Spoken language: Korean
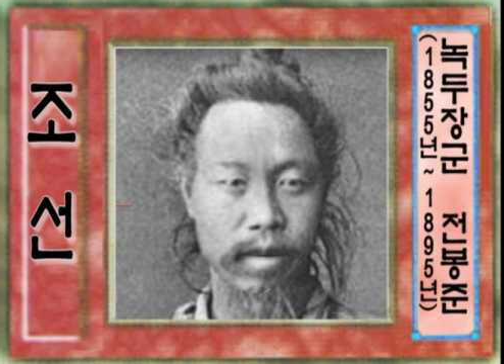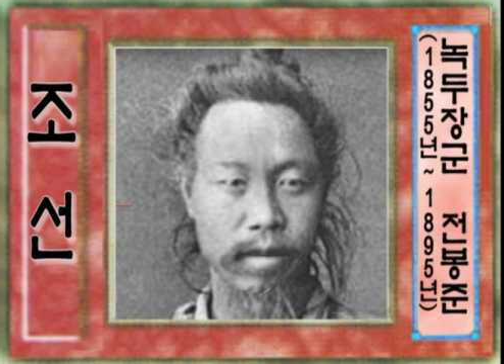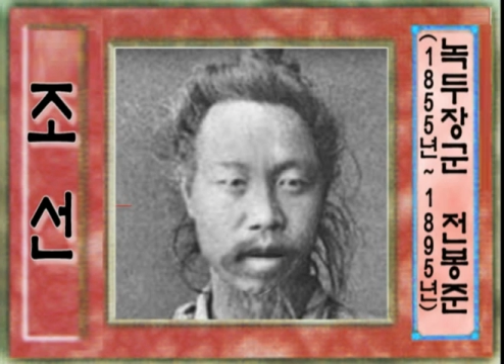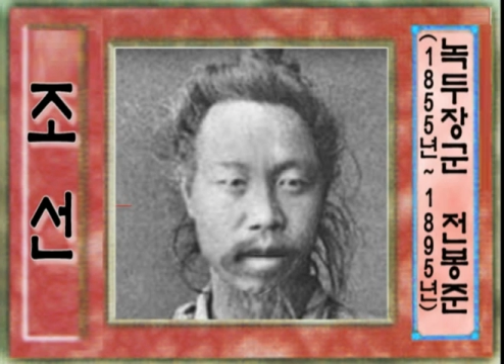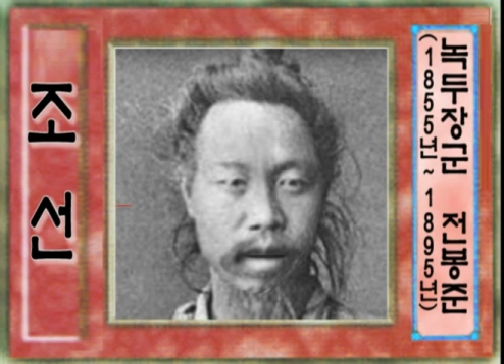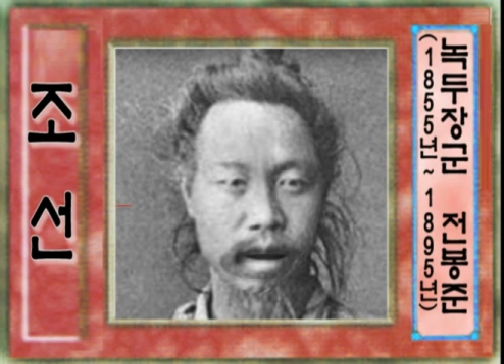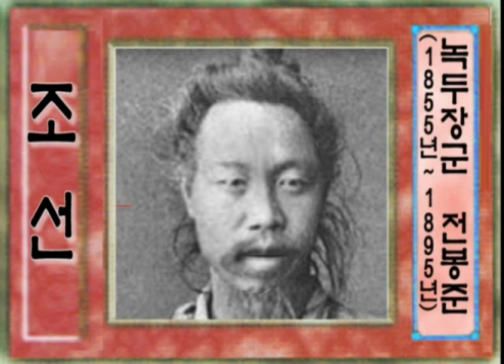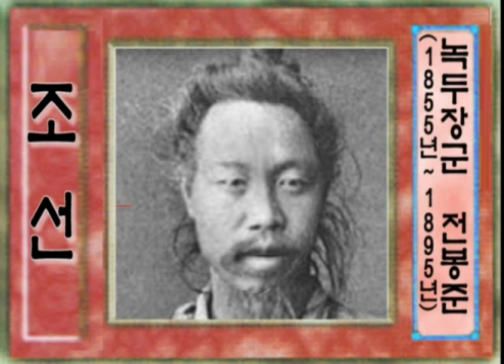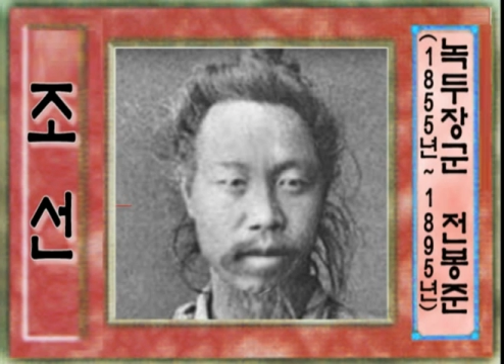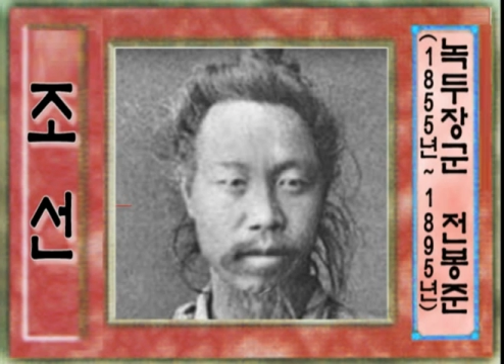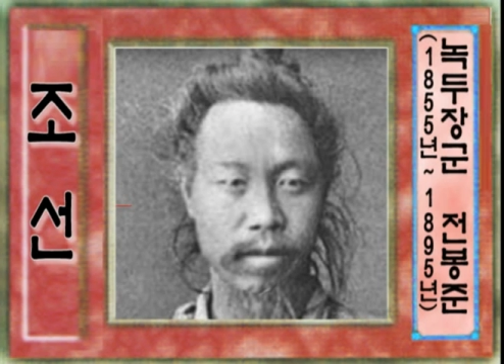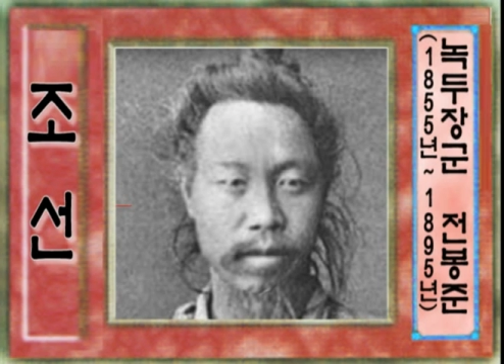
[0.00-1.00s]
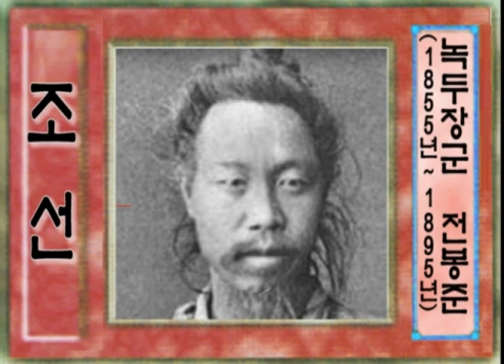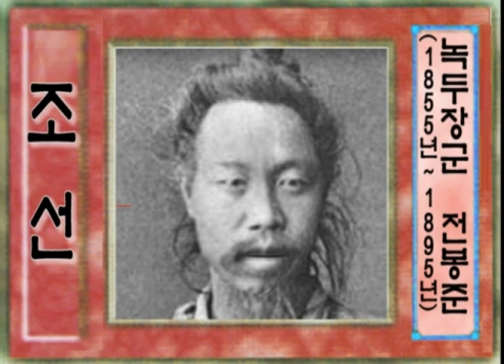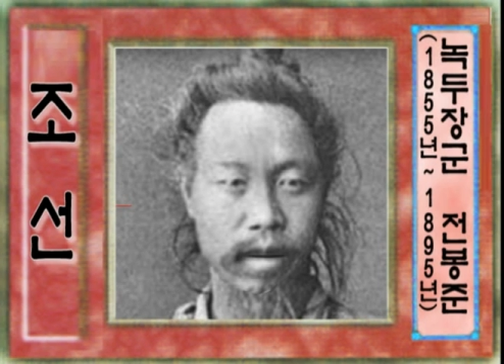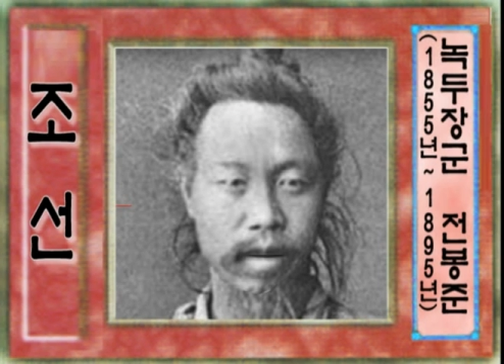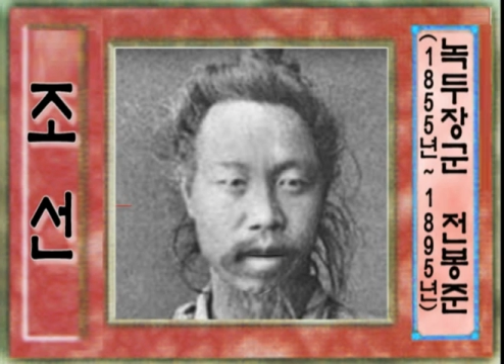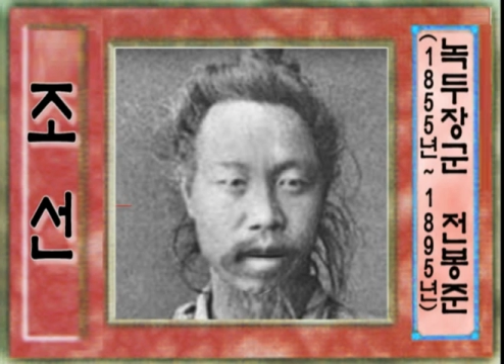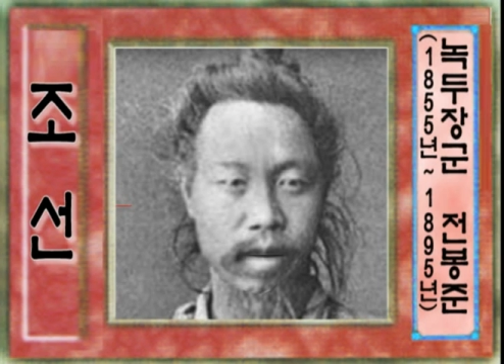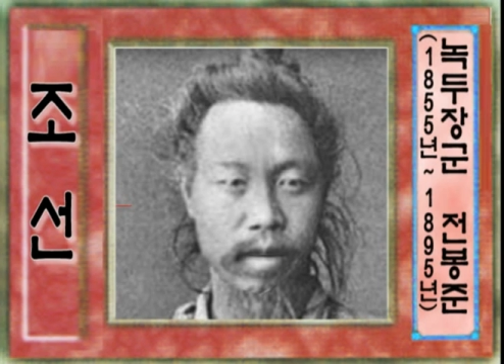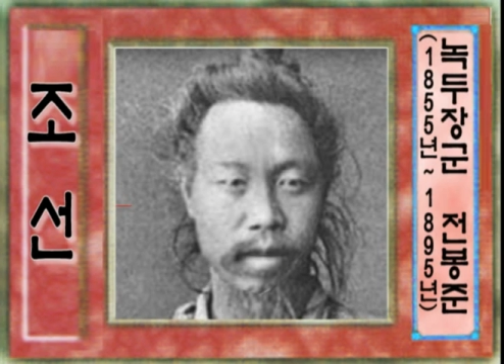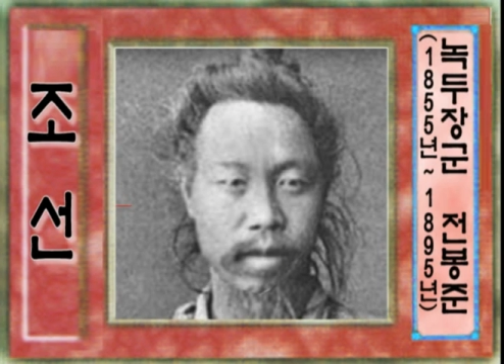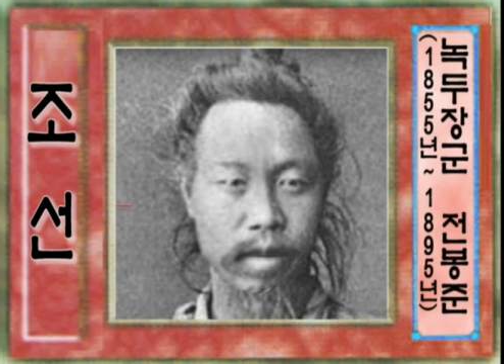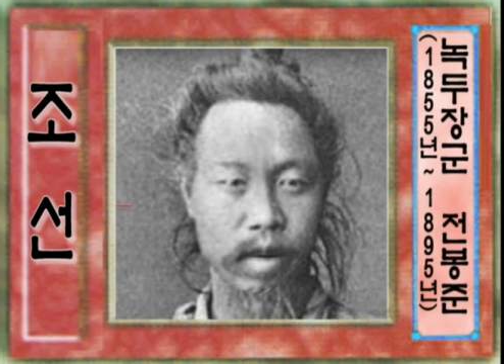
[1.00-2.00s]
농민 대표들과 함께
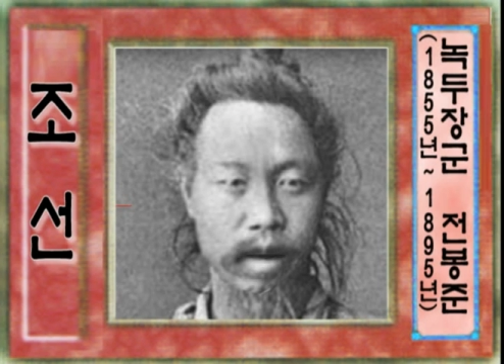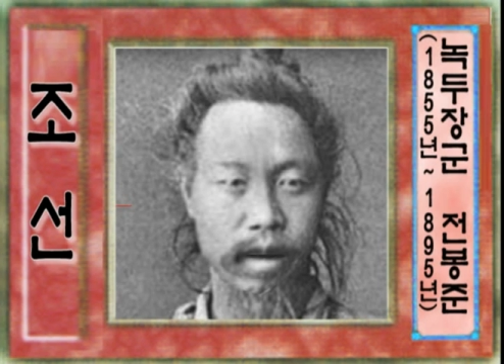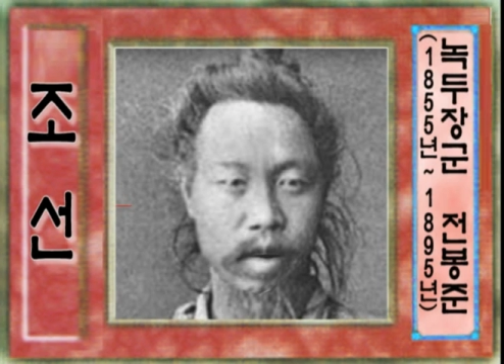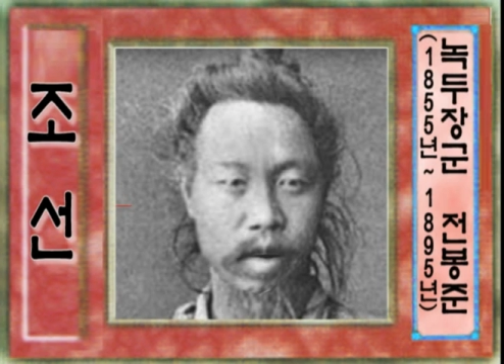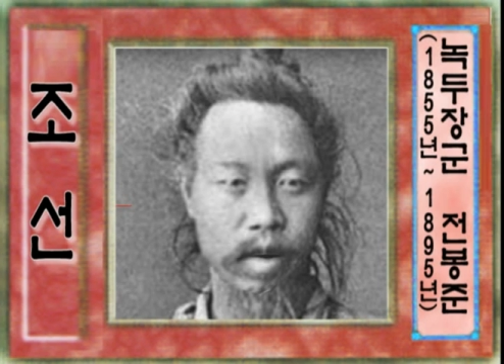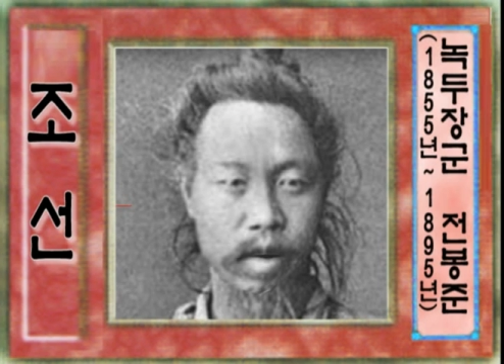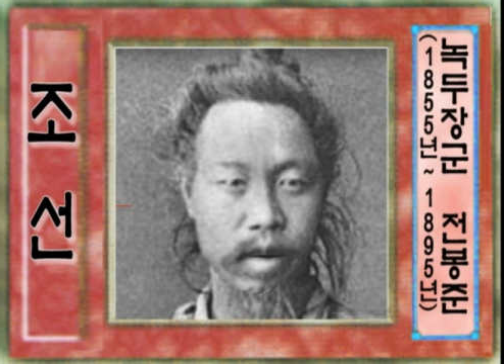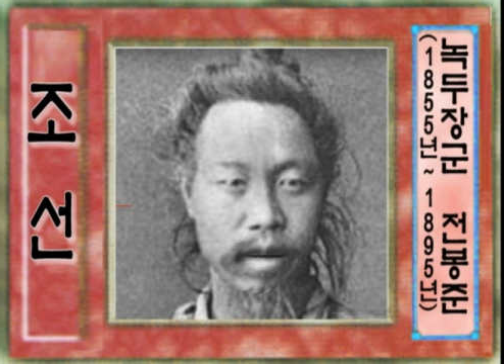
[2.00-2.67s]
군수를 찾아가